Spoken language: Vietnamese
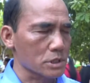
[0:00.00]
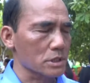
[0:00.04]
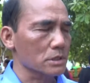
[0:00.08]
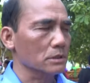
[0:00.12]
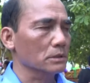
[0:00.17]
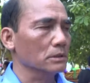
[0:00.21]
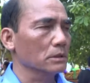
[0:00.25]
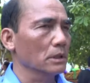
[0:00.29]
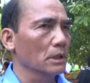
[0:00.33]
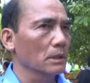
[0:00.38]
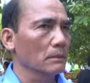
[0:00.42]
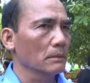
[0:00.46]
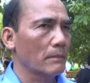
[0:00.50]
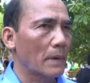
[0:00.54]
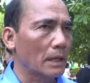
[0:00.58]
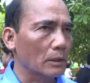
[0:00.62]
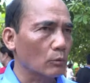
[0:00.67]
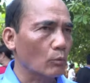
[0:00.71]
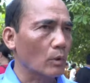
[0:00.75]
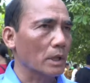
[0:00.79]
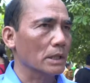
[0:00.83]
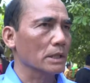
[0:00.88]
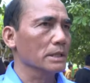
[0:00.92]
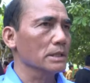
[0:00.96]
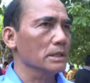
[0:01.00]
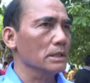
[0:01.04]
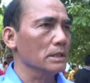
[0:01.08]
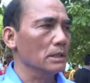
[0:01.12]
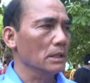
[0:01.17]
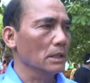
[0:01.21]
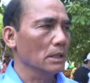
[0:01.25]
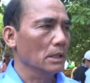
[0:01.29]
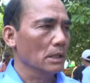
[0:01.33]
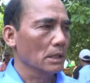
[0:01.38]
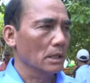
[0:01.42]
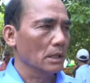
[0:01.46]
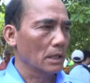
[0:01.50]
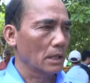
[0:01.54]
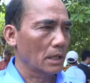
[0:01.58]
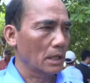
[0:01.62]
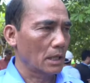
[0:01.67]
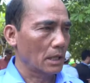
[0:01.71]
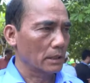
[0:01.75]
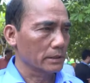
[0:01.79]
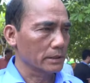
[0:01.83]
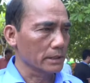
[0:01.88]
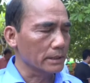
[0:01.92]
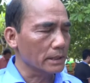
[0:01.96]
chức, ban quản lý
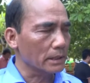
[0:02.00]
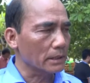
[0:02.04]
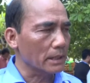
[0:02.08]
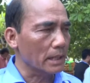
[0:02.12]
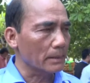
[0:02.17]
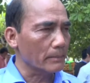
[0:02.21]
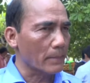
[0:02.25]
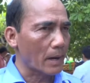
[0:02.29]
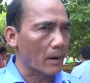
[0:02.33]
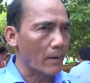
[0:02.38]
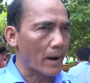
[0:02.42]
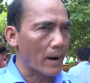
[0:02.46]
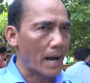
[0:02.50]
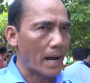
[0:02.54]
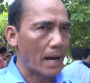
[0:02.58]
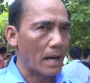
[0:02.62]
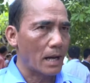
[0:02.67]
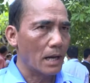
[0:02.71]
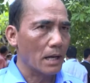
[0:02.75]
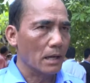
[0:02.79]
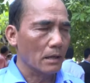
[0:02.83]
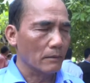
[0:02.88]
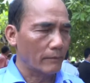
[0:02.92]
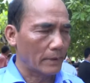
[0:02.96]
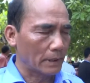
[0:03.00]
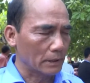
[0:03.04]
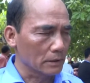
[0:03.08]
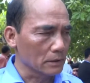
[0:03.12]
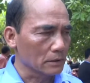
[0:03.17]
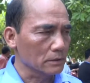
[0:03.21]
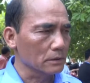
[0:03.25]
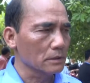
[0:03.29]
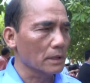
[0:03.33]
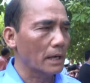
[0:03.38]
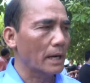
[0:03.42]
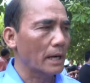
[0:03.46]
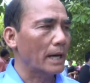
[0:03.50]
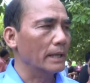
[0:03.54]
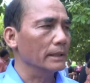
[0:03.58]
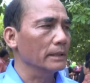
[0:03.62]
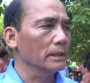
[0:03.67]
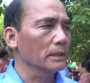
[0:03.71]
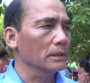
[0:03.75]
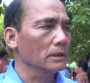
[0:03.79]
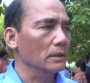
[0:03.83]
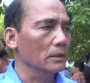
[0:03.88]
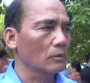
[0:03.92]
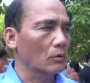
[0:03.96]
di tích đền Bảo Hà và lực lượng
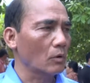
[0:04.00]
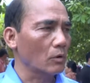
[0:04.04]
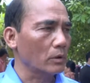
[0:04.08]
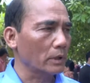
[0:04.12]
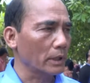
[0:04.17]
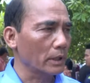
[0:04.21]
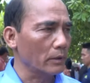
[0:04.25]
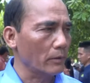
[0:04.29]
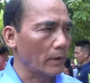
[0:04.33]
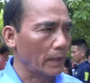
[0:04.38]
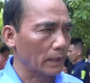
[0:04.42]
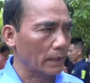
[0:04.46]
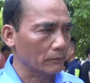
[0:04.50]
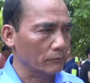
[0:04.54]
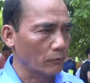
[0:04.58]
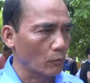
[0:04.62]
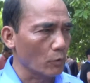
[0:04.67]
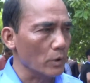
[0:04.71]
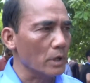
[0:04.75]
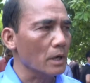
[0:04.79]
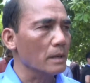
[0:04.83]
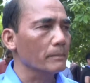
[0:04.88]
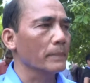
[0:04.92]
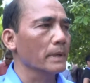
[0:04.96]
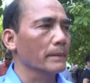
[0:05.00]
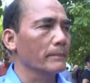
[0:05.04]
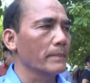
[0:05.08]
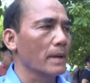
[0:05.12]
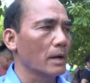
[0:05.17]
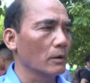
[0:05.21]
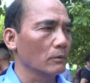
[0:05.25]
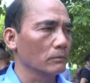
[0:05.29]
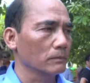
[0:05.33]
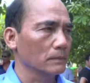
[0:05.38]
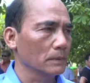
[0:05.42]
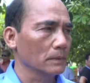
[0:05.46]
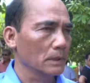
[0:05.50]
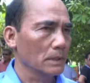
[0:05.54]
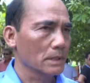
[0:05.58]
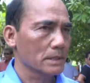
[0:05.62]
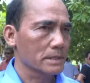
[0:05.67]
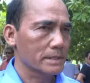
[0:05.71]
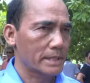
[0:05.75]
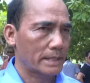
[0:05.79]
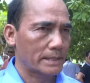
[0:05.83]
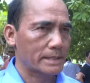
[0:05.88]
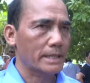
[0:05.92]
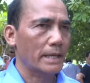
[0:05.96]
an ninh có kế hoạch phối hợp hợp đồng
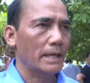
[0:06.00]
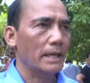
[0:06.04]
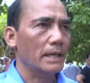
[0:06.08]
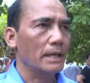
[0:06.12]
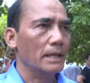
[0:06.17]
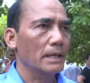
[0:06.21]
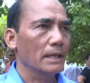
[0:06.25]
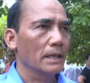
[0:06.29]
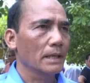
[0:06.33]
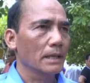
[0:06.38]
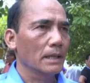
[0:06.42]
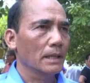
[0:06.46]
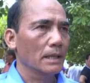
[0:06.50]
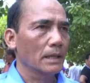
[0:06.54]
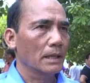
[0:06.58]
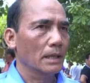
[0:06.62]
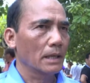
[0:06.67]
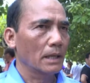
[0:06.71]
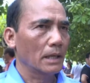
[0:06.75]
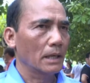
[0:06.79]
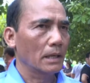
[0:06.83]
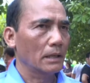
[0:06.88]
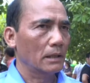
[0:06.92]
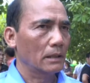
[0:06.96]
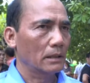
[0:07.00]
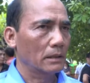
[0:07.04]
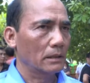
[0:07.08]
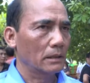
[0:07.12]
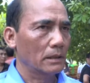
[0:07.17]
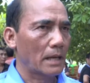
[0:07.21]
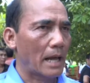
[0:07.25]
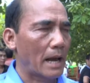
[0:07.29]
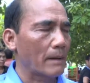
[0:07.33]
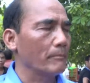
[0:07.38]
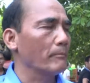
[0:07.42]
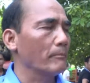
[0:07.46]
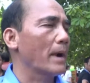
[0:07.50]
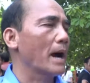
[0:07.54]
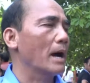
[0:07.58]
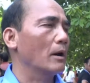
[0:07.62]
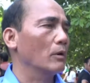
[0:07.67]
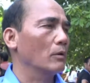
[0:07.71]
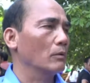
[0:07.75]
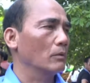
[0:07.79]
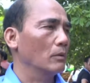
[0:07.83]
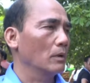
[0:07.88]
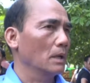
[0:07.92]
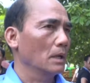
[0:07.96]
chặt chẽ à, đảm
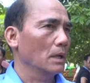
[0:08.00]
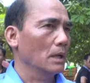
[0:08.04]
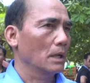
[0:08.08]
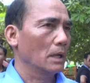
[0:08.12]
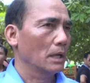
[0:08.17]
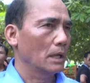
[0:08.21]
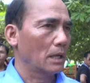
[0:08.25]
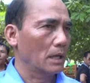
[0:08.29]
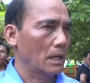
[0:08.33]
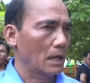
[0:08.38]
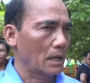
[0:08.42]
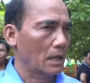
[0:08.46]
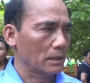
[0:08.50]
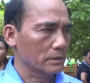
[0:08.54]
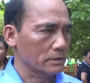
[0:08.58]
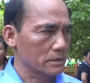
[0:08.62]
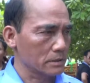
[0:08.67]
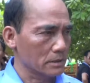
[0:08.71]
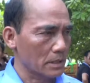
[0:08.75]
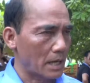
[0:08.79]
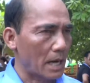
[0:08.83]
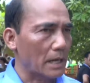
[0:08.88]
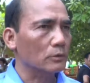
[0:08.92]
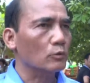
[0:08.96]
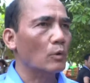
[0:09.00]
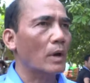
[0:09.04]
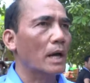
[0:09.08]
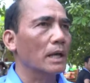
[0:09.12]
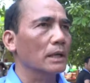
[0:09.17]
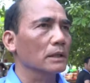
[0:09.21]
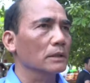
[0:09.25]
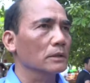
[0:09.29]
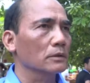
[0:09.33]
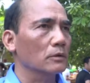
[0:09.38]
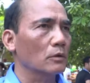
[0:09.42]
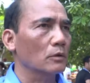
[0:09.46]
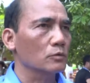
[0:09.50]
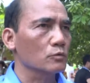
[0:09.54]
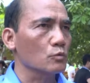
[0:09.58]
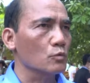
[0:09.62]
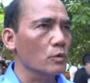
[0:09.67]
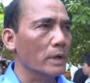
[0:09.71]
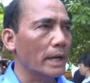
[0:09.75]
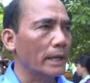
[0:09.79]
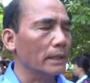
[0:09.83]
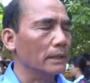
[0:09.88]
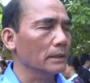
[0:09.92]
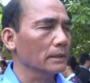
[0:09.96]
bảo à, sự an toàn cho
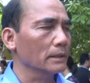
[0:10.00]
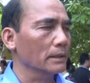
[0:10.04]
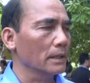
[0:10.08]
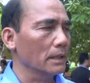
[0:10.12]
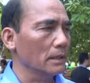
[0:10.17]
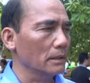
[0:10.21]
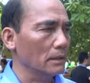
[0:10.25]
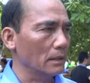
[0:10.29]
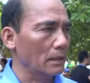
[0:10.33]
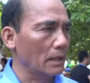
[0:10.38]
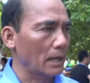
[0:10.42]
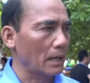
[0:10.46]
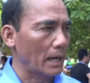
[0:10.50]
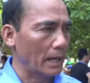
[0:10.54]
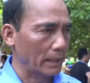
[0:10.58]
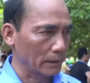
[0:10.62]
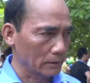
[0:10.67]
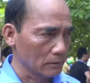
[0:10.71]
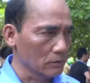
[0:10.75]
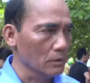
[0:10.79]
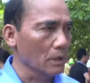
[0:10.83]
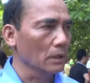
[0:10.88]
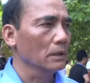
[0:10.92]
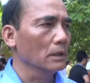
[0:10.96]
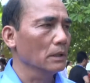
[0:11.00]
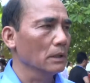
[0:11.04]
du khách đến hành hương.